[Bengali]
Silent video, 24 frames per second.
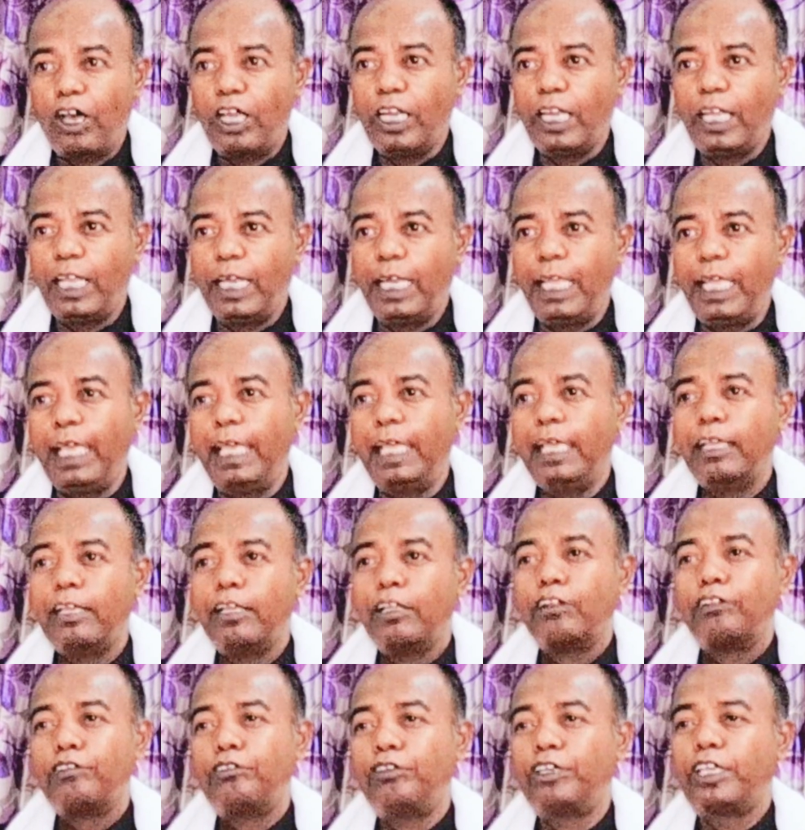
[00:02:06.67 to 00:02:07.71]
জল এলে
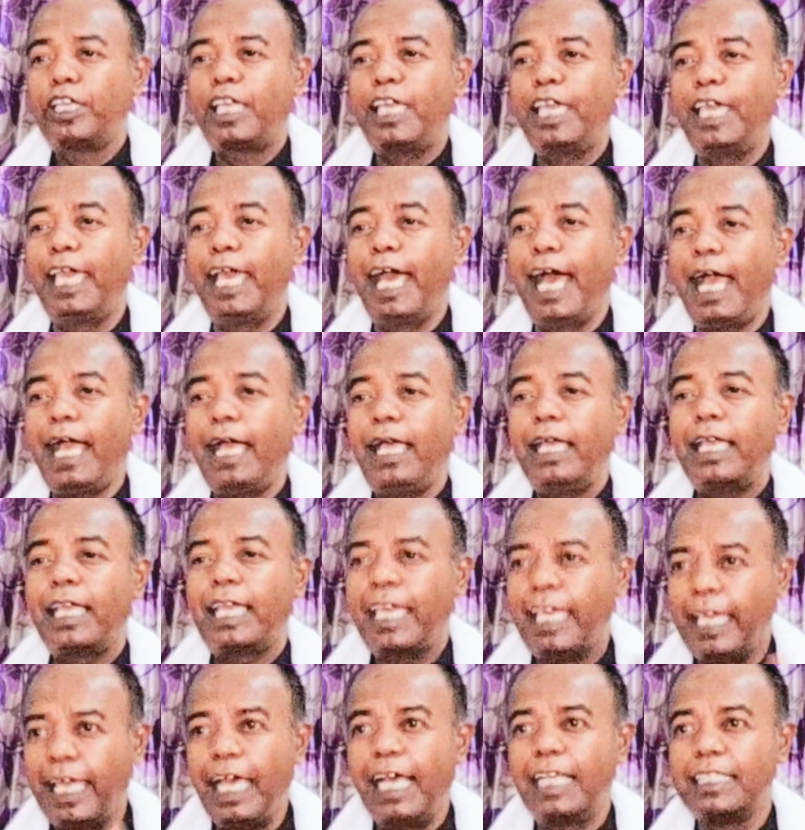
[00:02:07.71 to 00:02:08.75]
তুই খেয়া
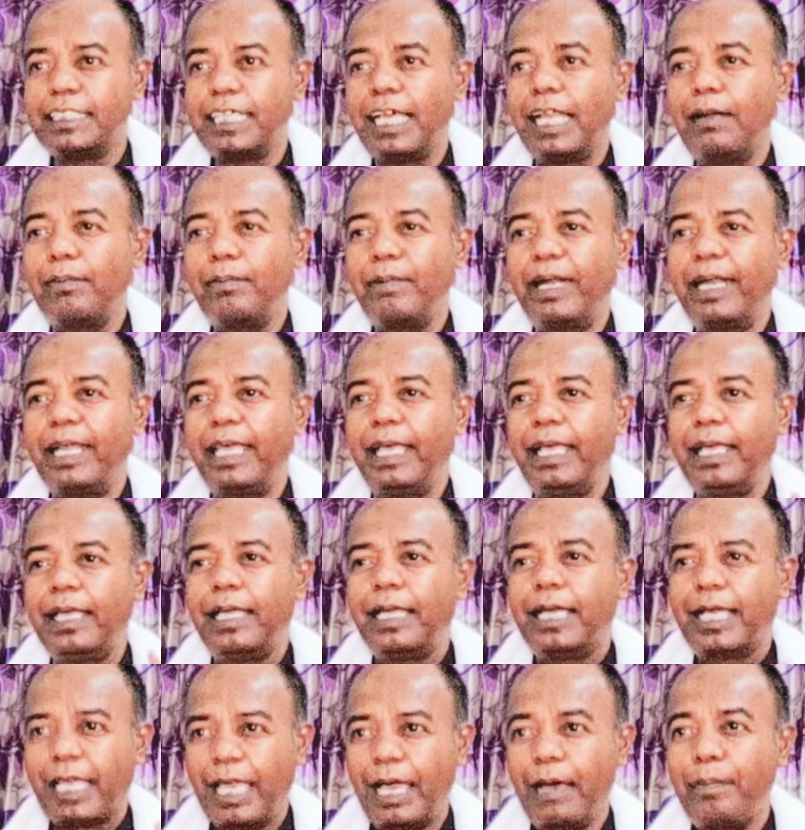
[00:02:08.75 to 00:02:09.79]
খেয়া জাল মানে
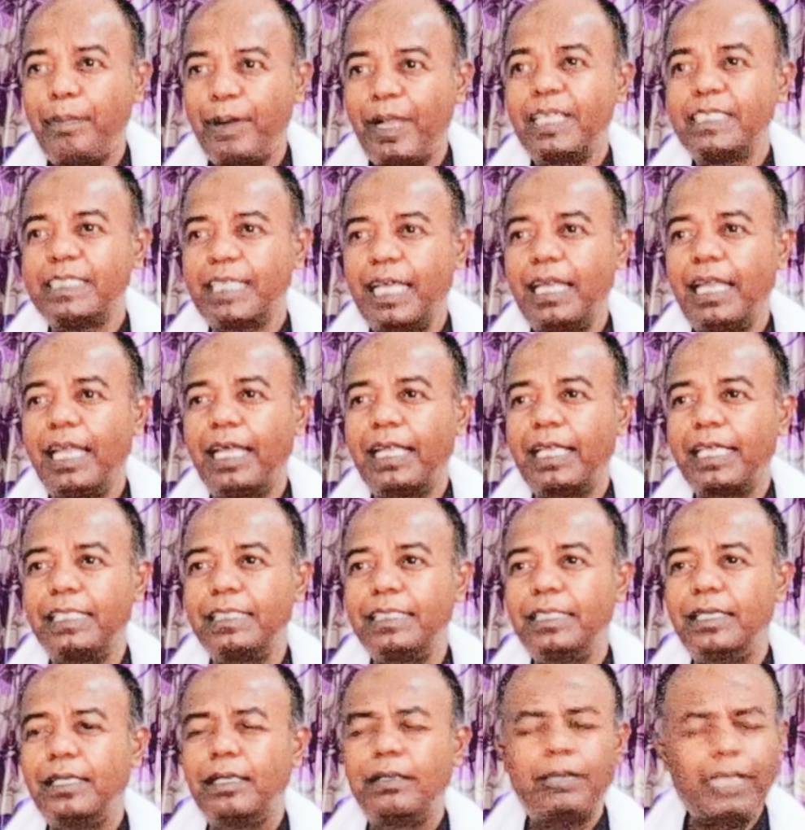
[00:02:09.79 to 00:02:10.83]
খেপলা জাল আর
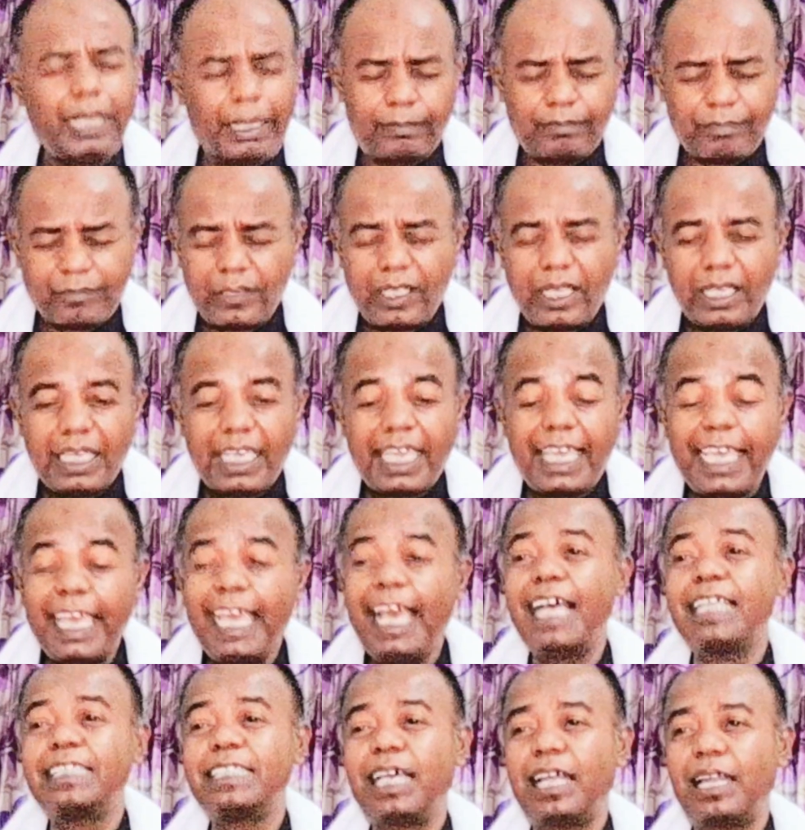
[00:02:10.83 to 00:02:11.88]
কি না
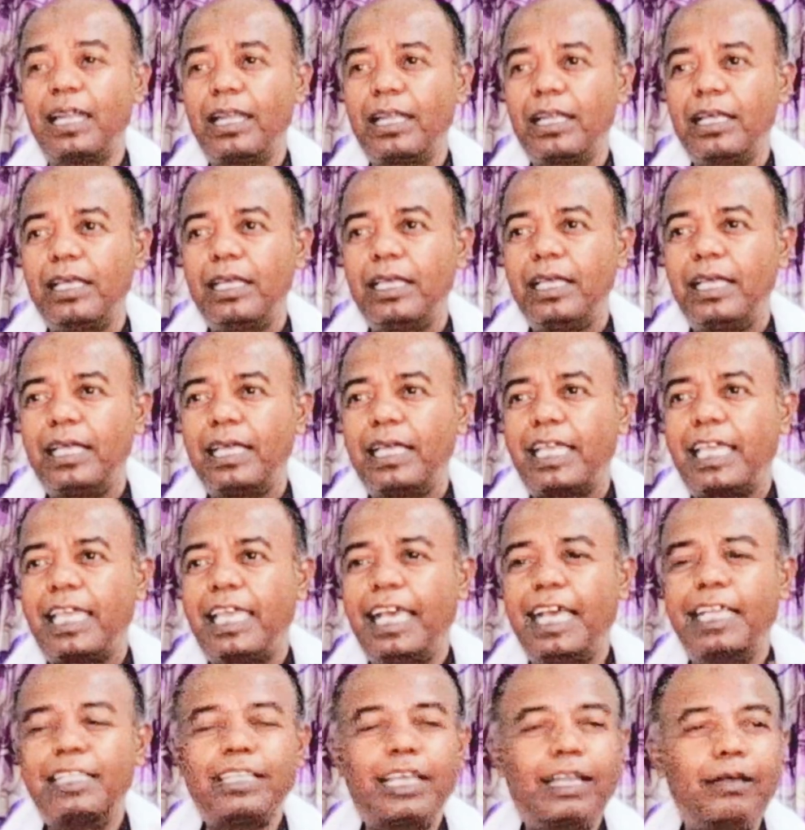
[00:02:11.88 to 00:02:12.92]
খেয়া জাল
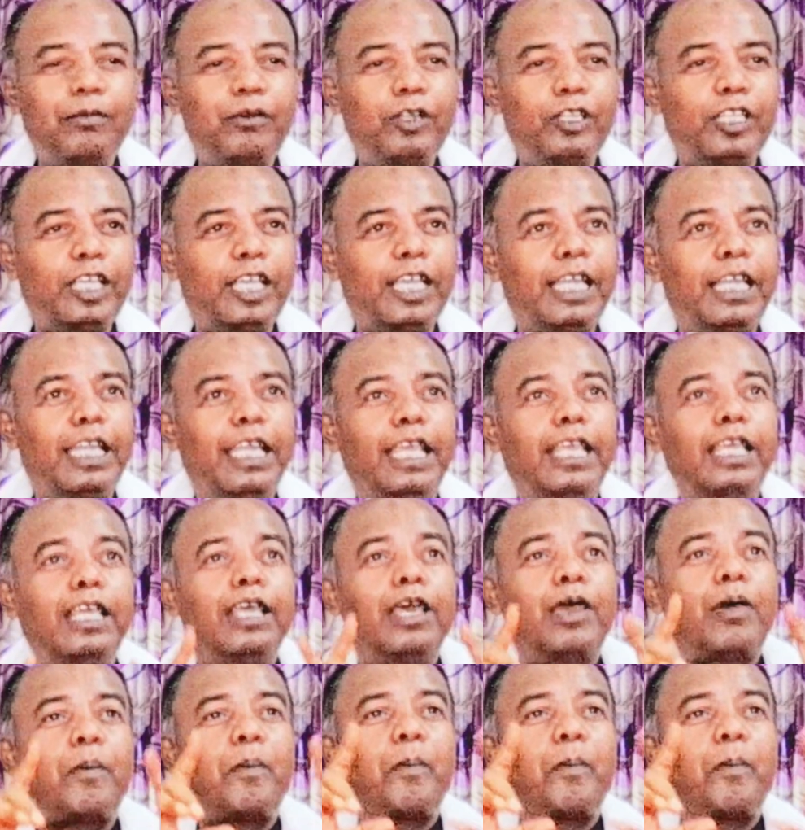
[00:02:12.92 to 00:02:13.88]
খেয়া জাল বলতে গেলে